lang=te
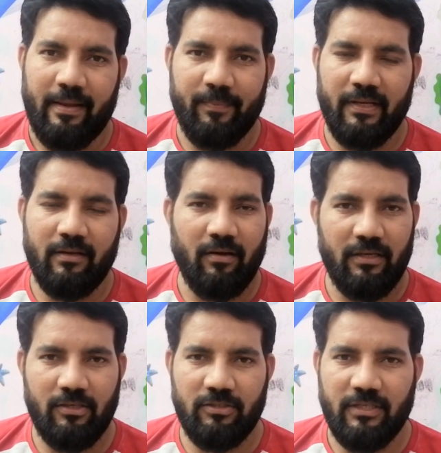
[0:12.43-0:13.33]
ఎంటెక్
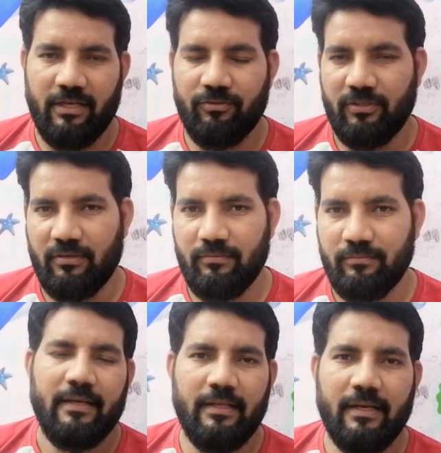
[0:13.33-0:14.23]
కాలేజీలో జాయిన్ అవుతారు
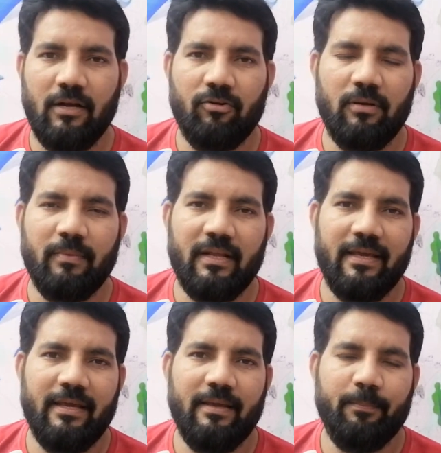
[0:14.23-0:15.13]
ఇదే కాకుండా
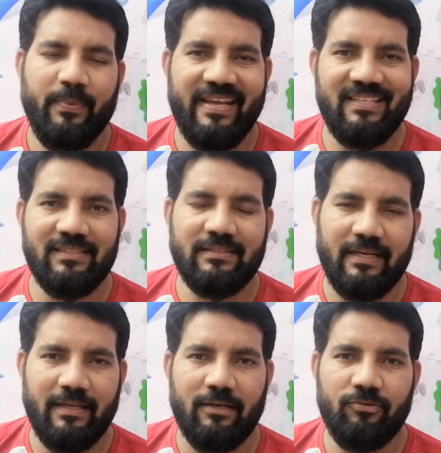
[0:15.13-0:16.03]
మనకి పీజీ
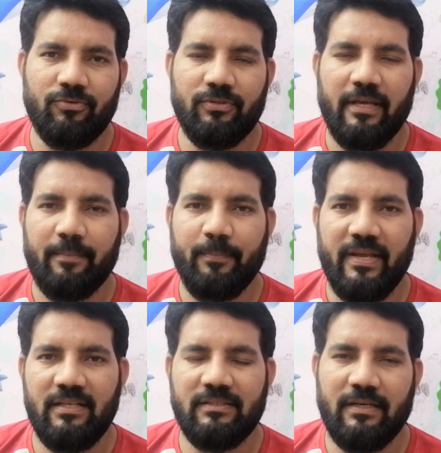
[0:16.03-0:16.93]
సెట్ అని ఉంటుంది ఆ
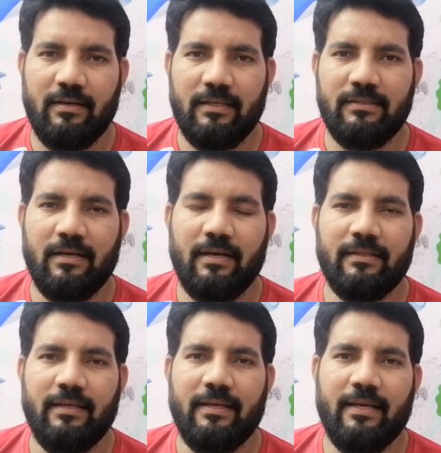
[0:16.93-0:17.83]
పీజీ సెట్
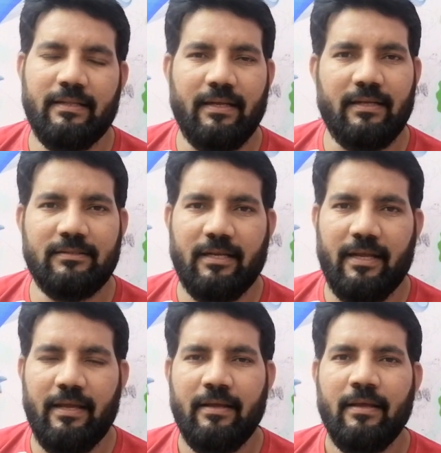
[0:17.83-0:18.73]
రాసినట్లయితే ఏదైనా సరే